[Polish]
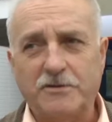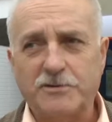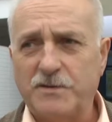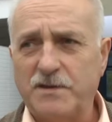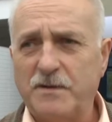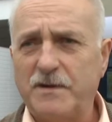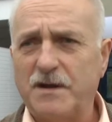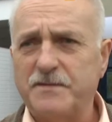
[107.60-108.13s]
już
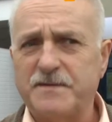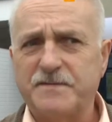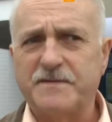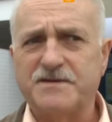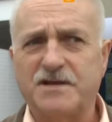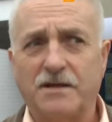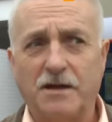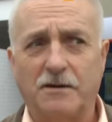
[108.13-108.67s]
nie mielibyśmy
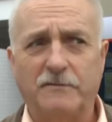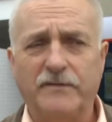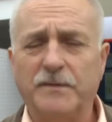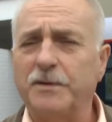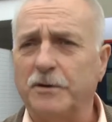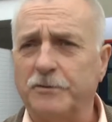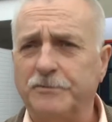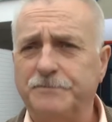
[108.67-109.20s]
żadnego
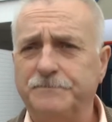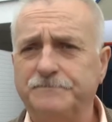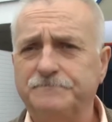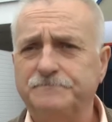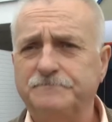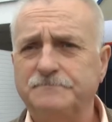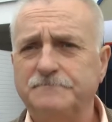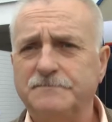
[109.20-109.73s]
wyboru,
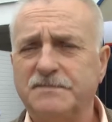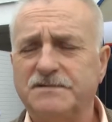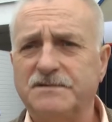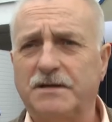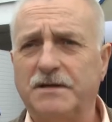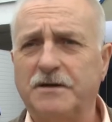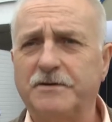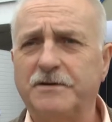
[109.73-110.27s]

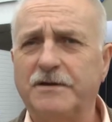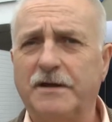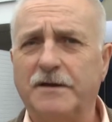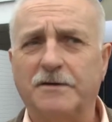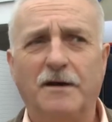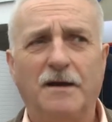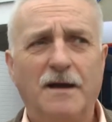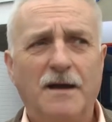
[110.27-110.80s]
żadnego
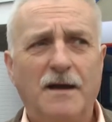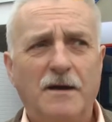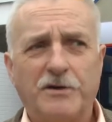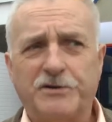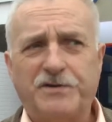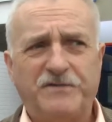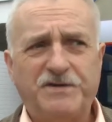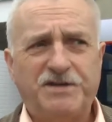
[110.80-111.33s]
innego.
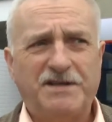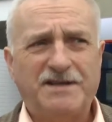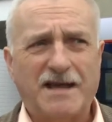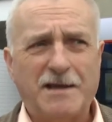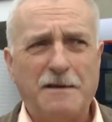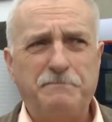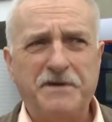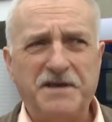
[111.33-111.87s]
Oczywiście
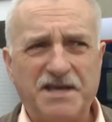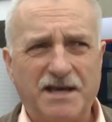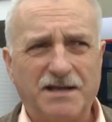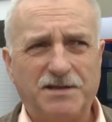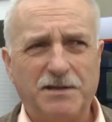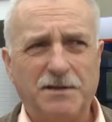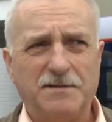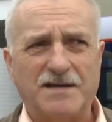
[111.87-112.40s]
takie
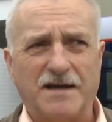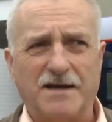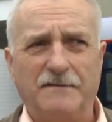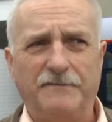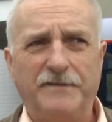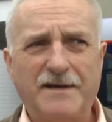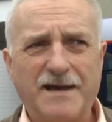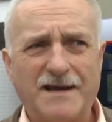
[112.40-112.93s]
pikiety, takie
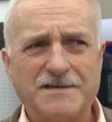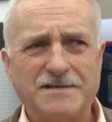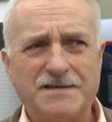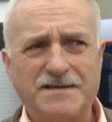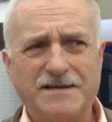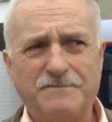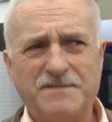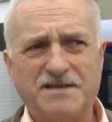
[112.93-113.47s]

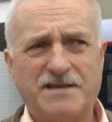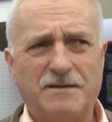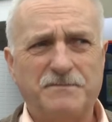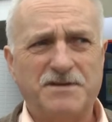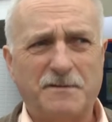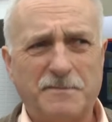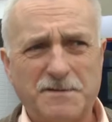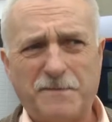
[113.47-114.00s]
wyjazdy, my zdajemy
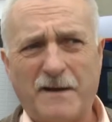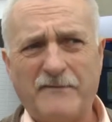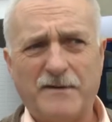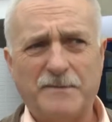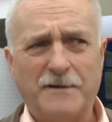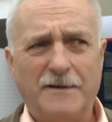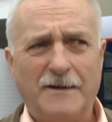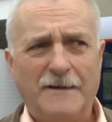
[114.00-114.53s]
sobie
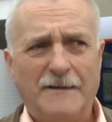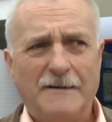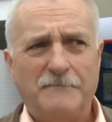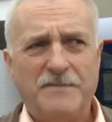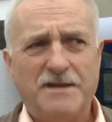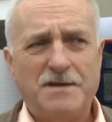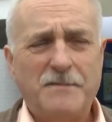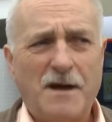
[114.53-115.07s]
sprawę, bo
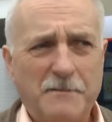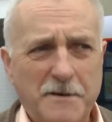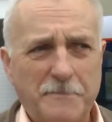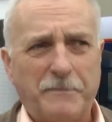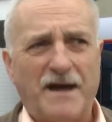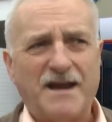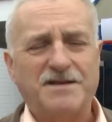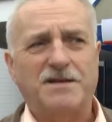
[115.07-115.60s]
my nie mamy
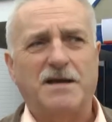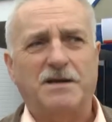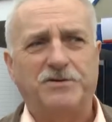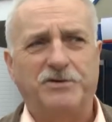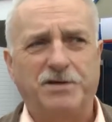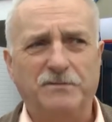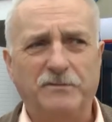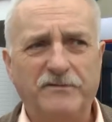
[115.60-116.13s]
parcia, jak
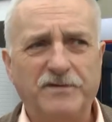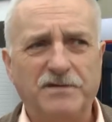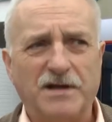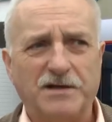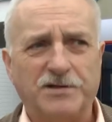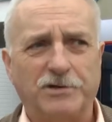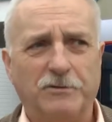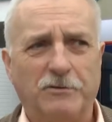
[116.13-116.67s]
to się mówi,
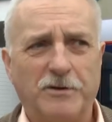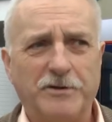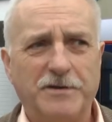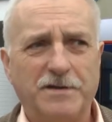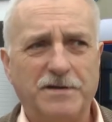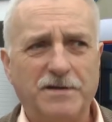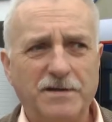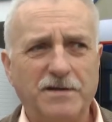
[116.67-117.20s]
na szkło
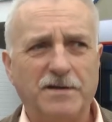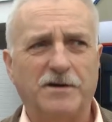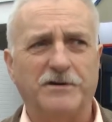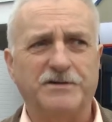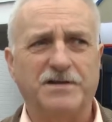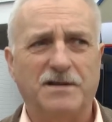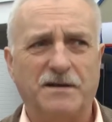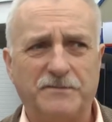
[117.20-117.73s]
i nie
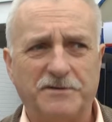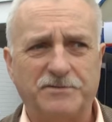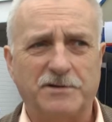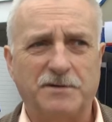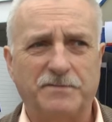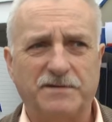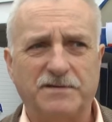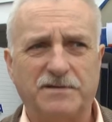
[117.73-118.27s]
chodzi nam o to,
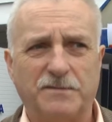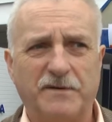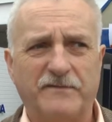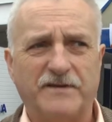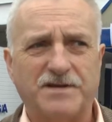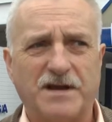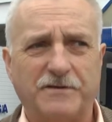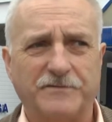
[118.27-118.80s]
żeby
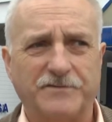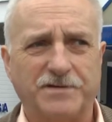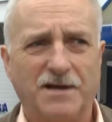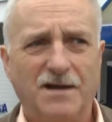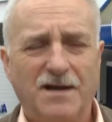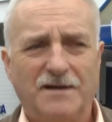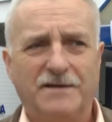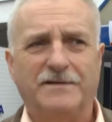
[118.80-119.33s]
zdobywać jakąś
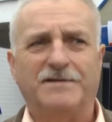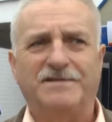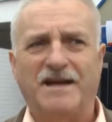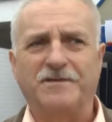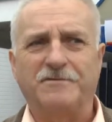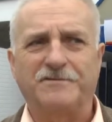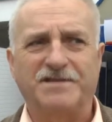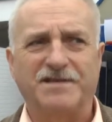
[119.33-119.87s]
y,
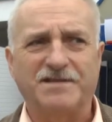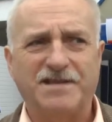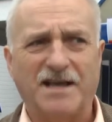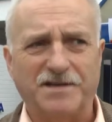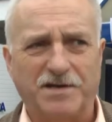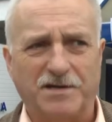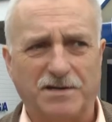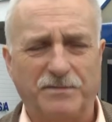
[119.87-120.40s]
tanią
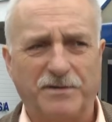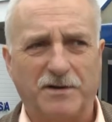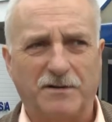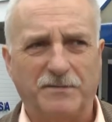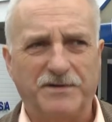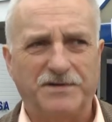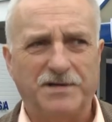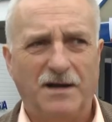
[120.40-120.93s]
sensację, żeby
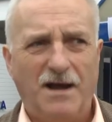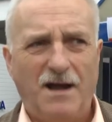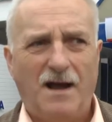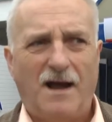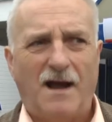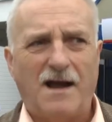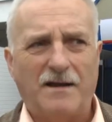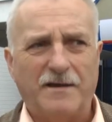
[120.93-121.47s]
robić.
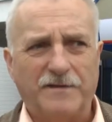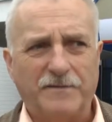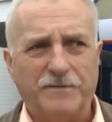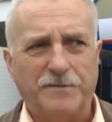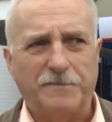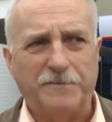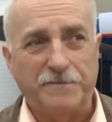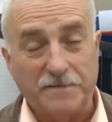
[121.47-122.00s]
Ale
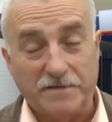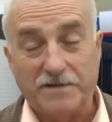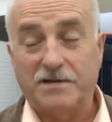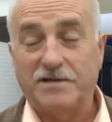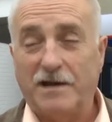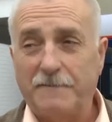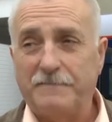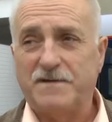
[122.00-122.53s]

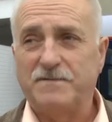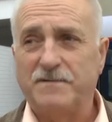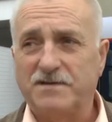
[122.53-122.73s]
jeżeli byśmy